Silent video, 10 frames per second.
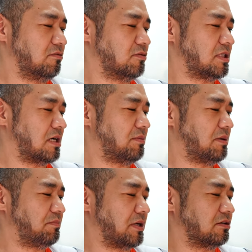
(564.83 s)
大阪
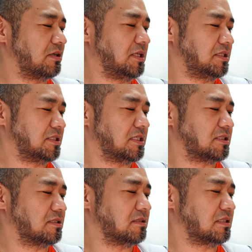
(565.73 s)
万博がいつで
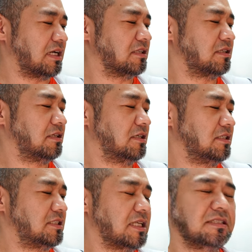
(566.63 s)
すあ
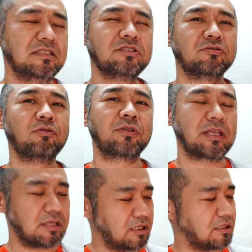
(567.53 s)
2025
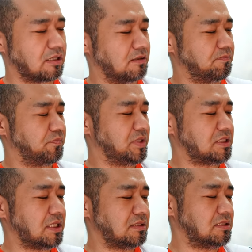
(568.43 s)
年って書いてあった
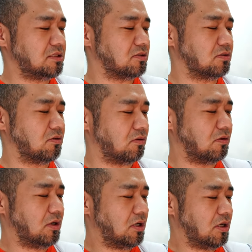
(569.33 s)

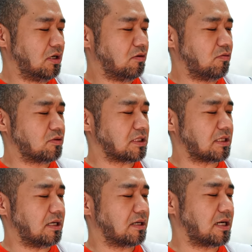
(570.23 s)
2025大
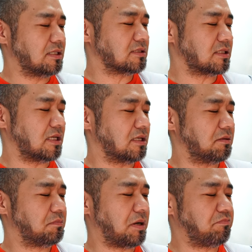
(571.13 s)
阪・関西
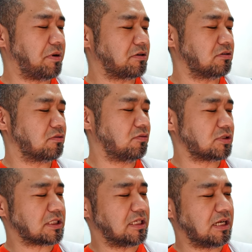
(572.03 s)
万博
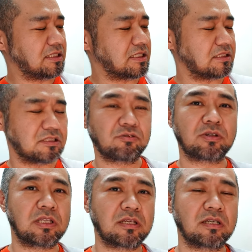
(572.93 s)
公式ライセンス商
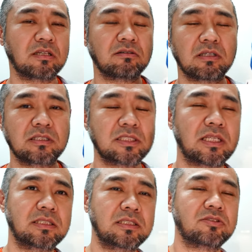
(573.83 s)
品って書いてあるんで
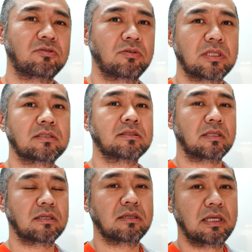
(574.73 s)
2025年ですね